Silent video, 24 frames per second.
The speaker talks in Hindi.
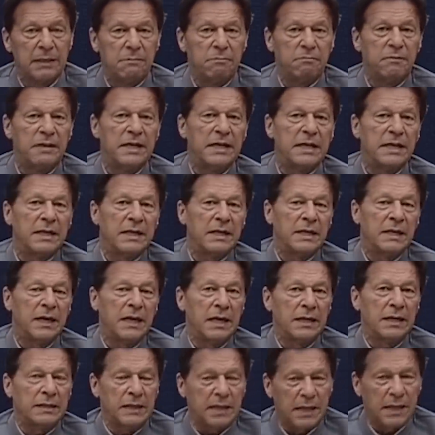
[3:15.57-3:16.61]
मैंने
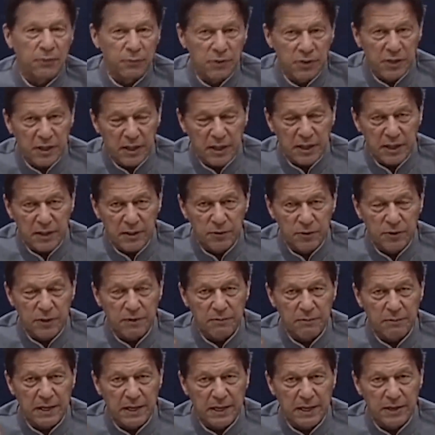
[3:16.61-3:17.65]
आज अनाउंस कर रहा हूँ कि
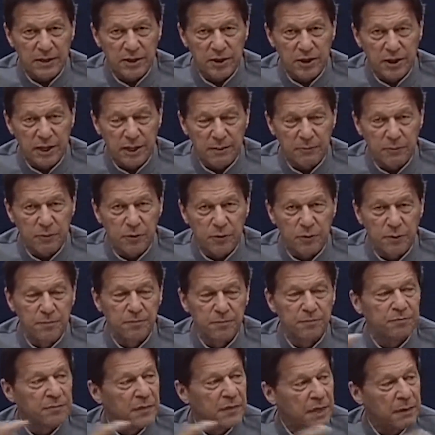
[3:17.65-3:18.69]
मैं आज शाम को
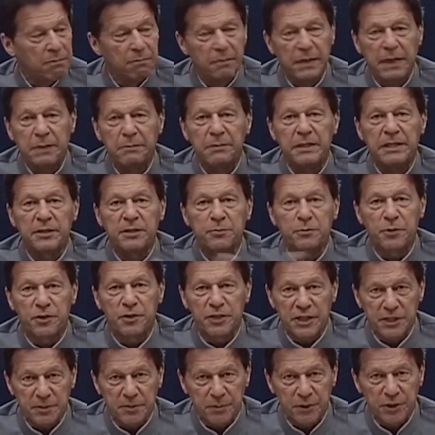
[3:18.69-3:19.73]
मैं भी इस
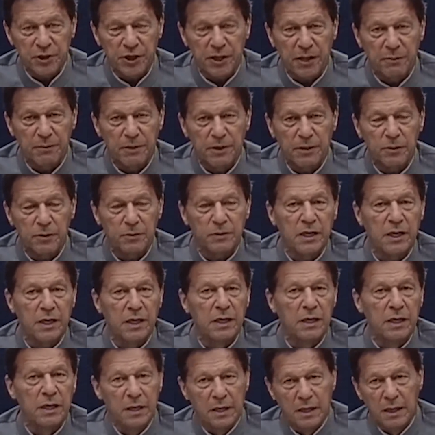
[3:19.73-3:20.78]
प्रोटेस्ट पर शामिल होऊंगा
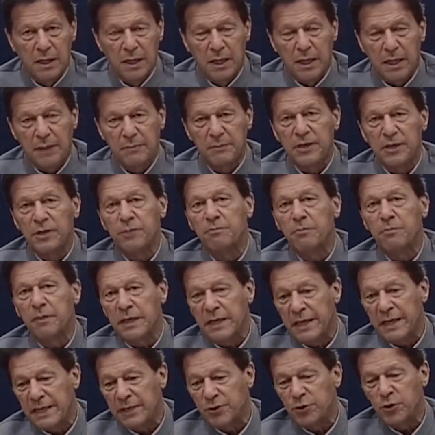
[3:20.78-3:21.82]
हम ये
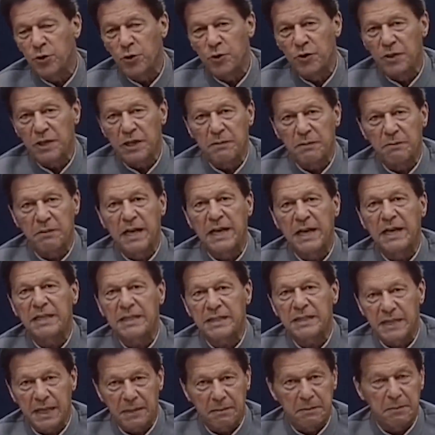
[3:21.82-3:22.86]
रेड जोन के बाहर
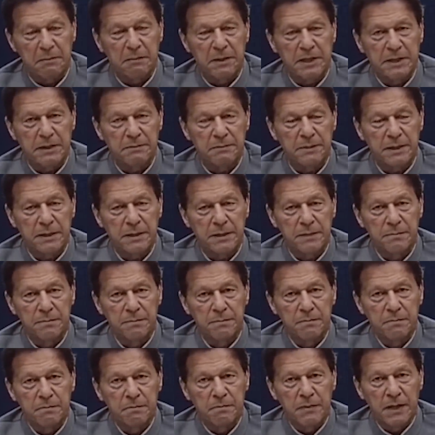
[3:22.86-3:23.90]
इस्लामाबाद में
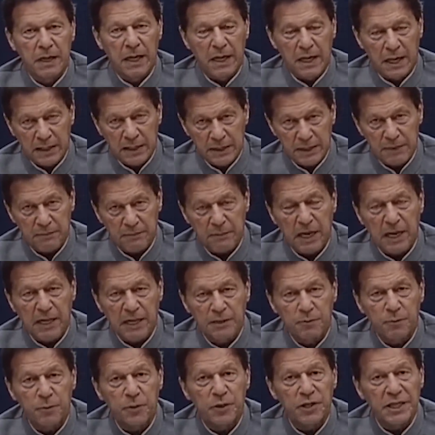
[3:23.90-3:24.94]
आज आज,
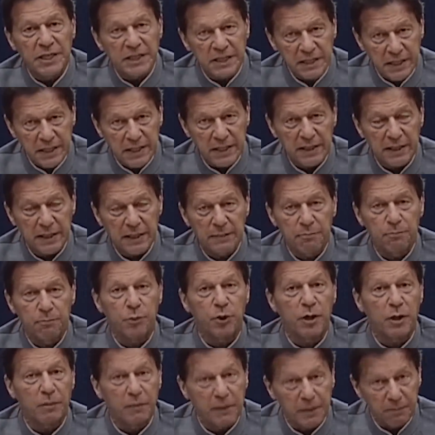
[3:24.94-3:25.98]
आज प्रोटेस्ट करेंगे
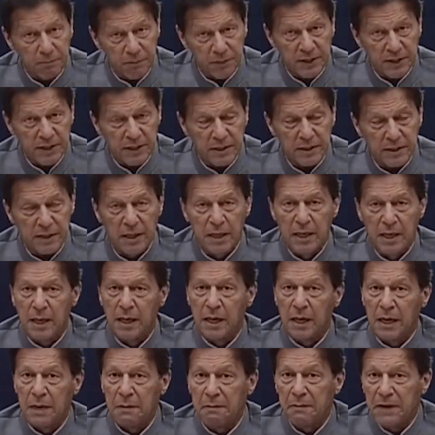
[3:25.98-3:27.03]
पुरान प्रोटेस्ट
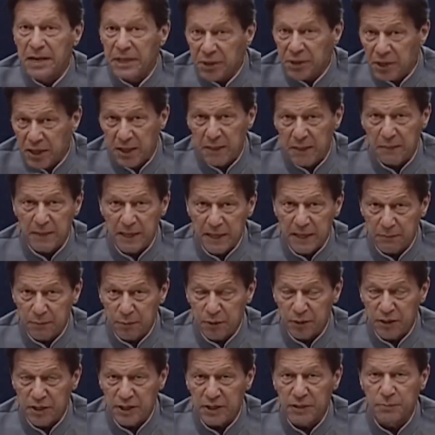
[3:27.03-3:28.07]
हमेशा हमारा
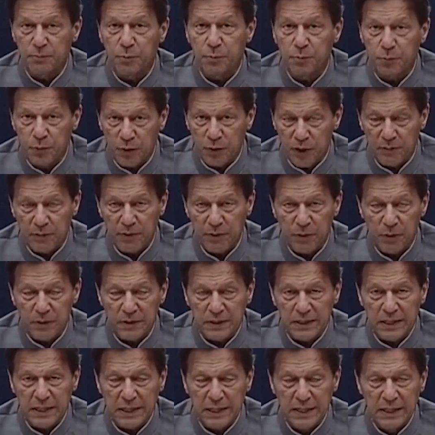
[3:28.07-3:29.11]
प्रोटेस्ट पुरमन
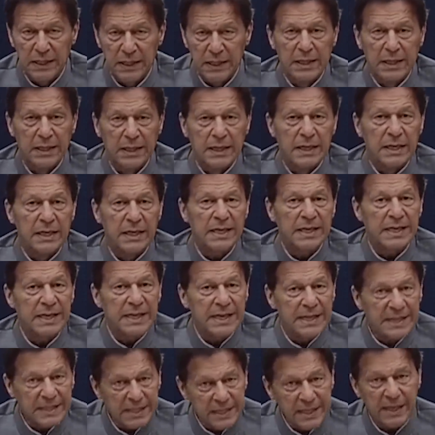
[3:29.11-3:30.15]
होता है लेकिन
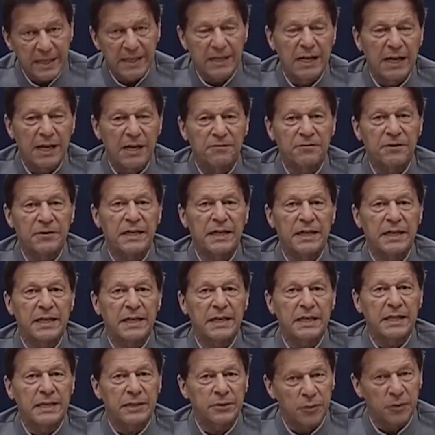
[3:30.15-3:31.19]
इसके ख़िलाफ़
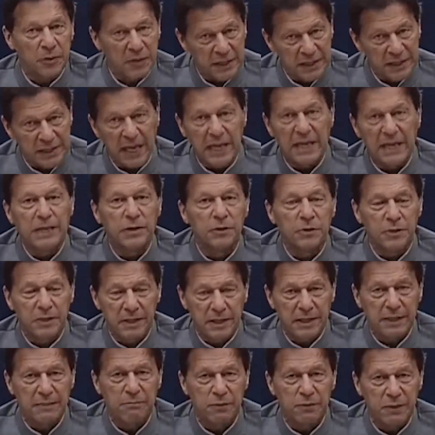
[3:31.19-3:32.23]
करेंगे ये जो गद्दारी हो
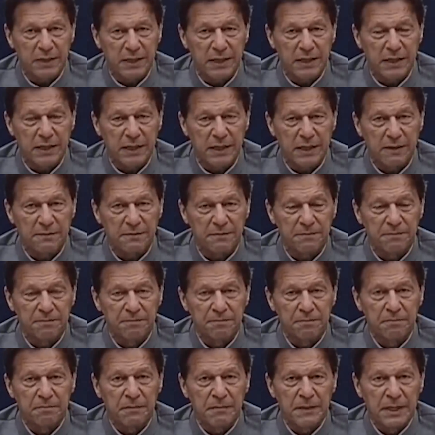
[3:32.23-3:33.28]
रही है मुल्क के ख़िलाफ़
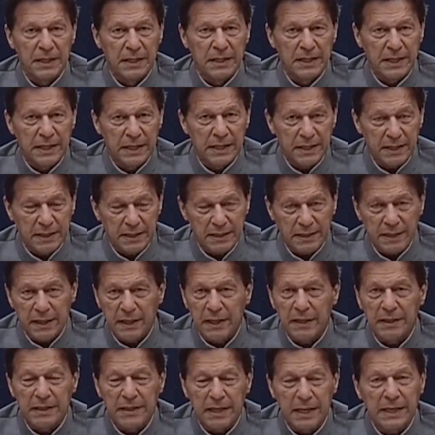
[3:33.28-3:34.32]
कि
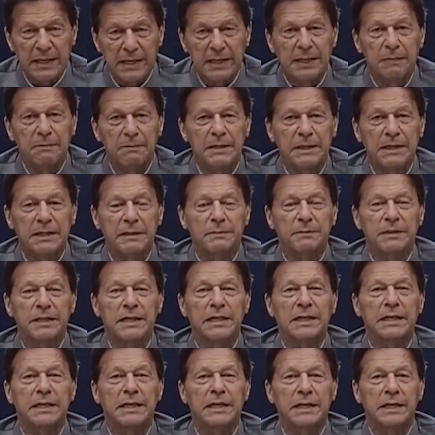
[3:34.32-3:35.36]
गद्दारी का मतलब
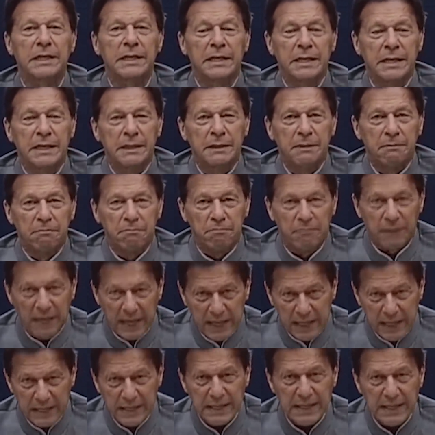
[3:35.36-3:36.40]
ये कि
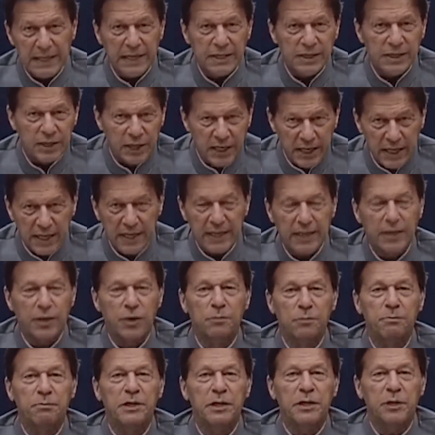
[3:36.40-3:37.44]
बाहर के एजेंडे के
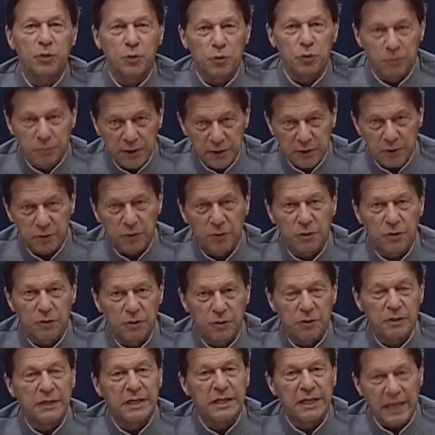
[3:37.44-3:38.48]
ऊपर हुकूमत को
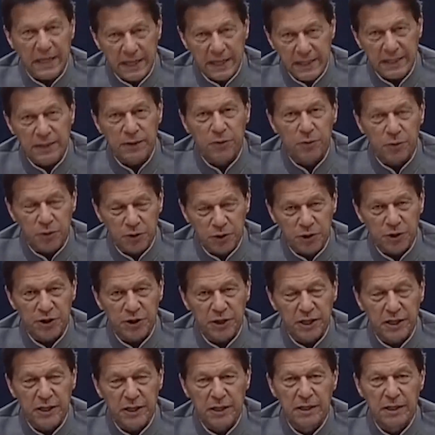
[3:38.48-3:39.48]
गिराने की कोशिश है